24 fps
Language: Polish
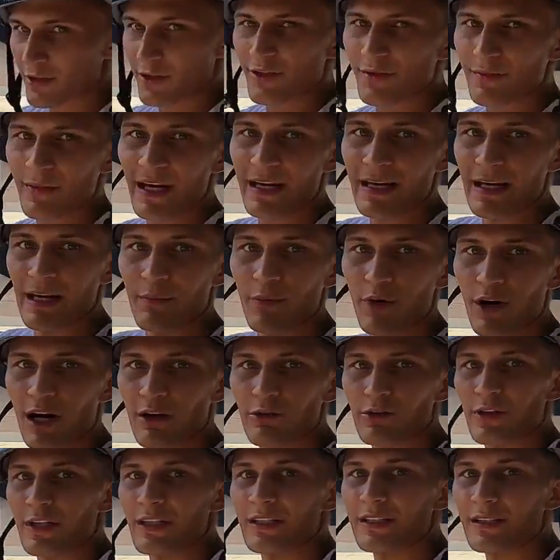to zmienia, bo
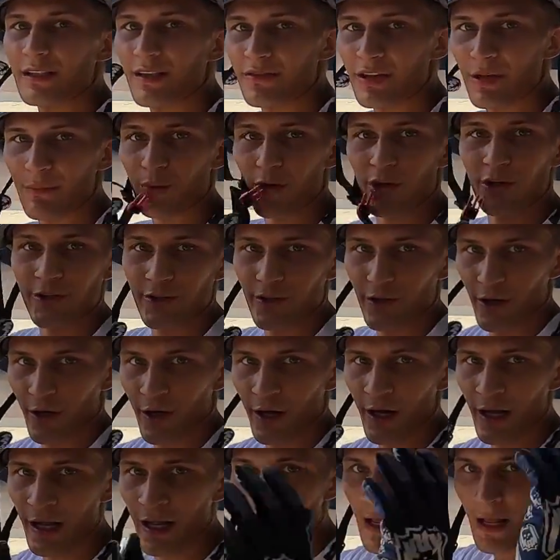auto jedzie zawsze prosto.
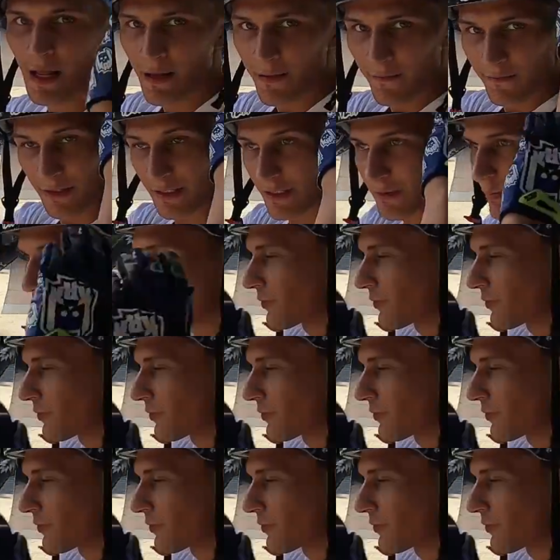Więc